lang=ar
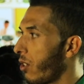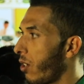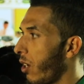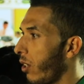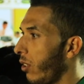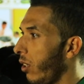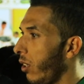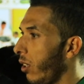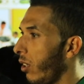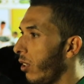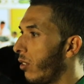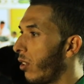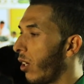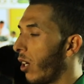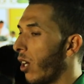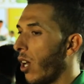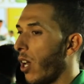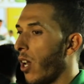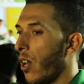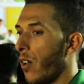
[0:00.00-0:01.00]
الشديد
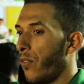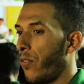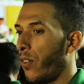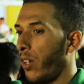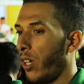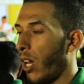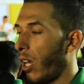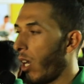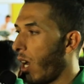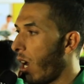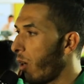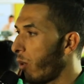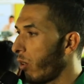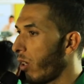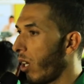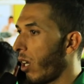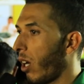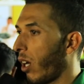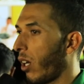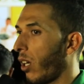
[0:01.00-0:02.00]
في
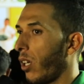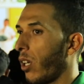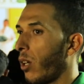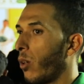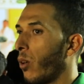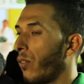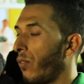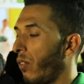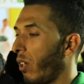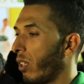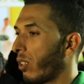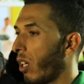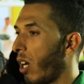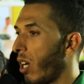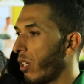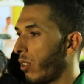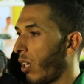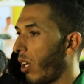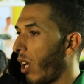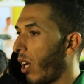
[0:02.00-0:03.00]
الآونة الأخيرة
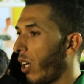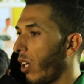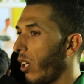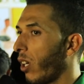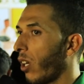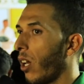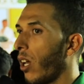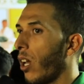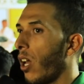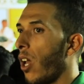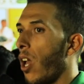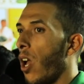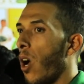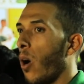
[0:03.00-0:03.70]
والفترات الأخيرة